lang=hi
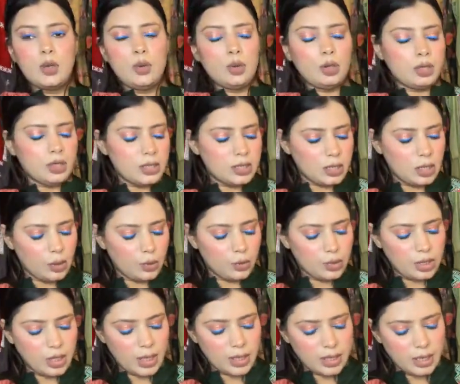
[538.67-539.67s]
द लुक इसकी
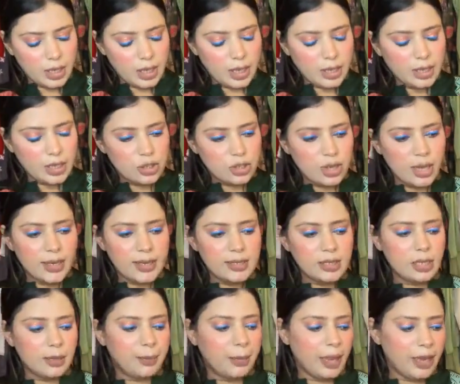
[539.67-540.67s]
लुक जाएगी ये नीचे आएगी
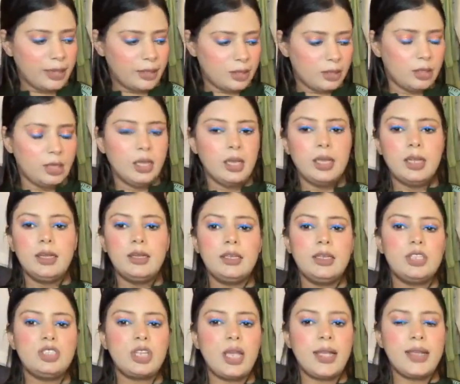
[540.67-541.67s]
इसकी पैंट
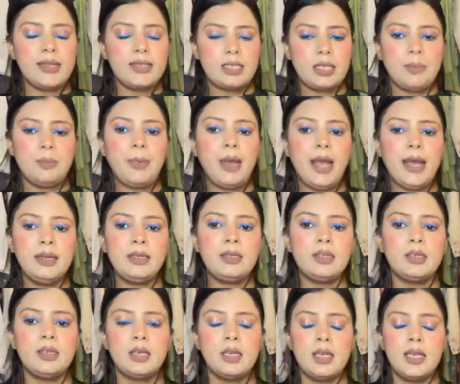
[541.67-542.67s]
नीचे आएगी इसकी
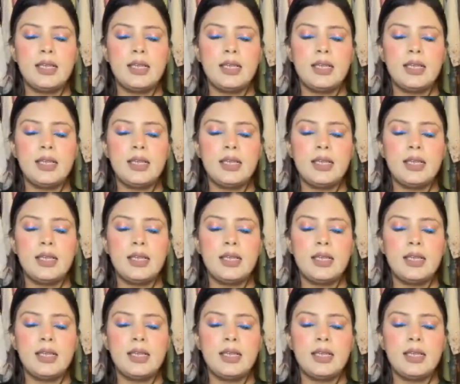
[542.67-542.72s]
पैंट